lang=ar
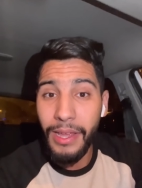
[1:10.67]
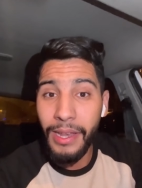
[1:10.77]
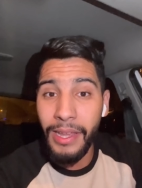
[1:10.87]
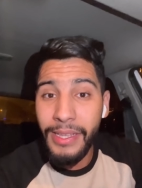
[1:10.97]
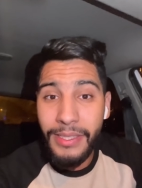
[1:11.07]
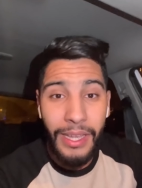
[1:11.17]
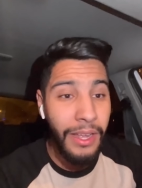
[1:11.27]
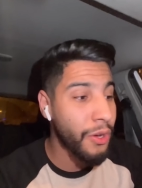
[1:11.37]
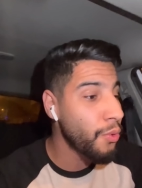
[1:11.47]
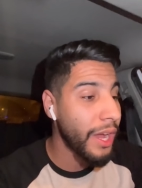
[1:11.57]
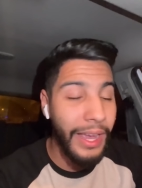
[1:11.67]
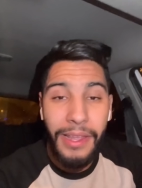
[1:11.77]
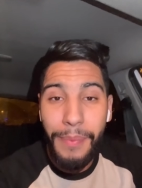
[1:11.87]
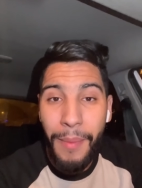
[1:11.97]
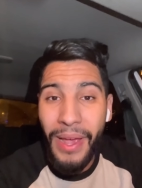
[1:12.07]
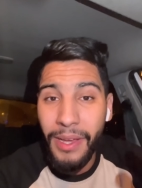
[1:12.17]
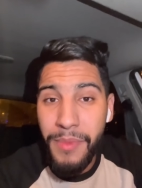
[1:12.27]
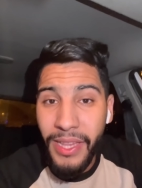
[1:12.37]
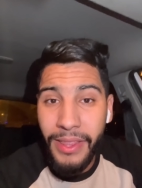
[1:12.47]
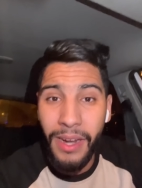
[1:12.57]
الانسان اخويا غيربح معاك
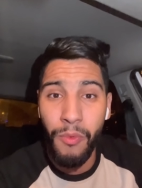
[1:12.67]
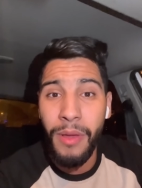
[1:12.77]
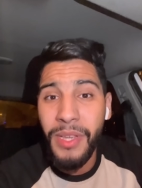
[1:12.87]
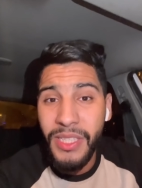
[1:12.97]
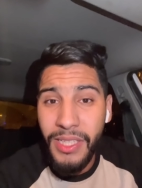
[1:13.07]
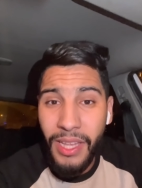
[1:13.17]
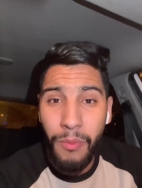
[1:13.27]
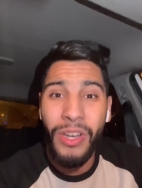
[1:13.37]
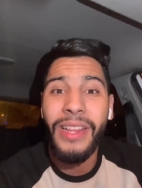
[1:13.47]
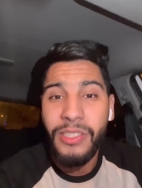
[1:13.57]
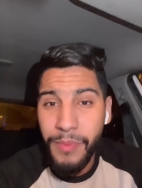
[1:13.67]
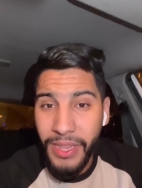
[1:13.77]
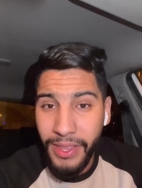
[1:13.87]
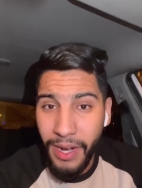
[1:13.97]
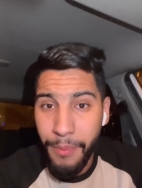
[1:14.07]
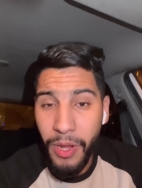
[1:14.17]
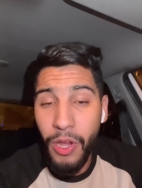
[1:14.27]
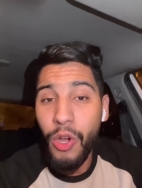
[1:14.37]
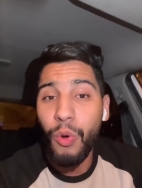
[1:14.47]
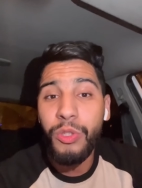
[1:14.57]
100 درهم ولا 200 درهم ولا 300 درهم
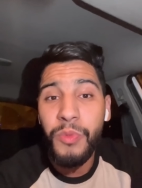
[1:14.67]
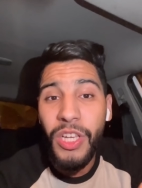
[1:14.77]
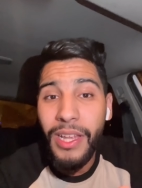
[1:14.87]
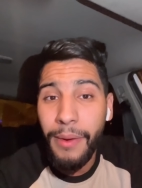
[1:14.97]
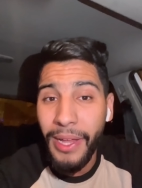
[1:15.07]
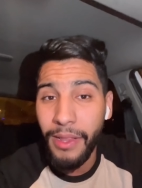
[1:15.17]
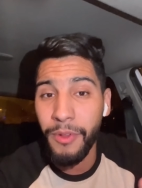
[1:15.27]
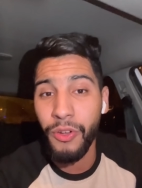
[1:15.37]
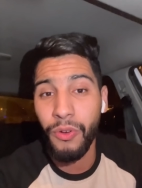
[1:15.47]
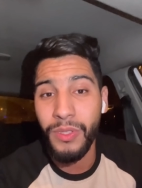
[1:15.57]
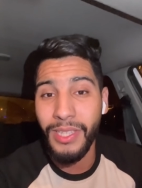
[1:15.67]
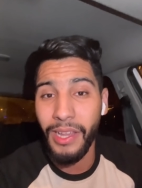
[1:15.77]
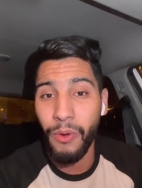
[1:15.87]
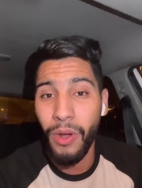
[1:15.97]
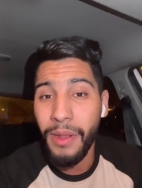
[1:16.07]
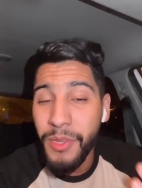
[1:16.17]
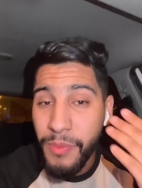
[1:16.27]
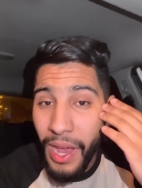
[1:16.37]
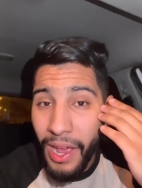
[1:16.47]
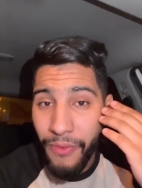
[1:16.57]
وتمشي ليه 4 مليون ونص الاخوان من
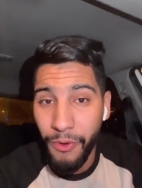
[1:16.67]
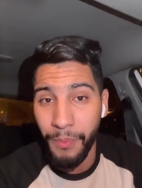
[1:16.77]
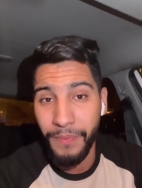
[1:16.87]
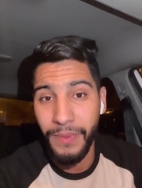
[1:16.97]
جماع الفهم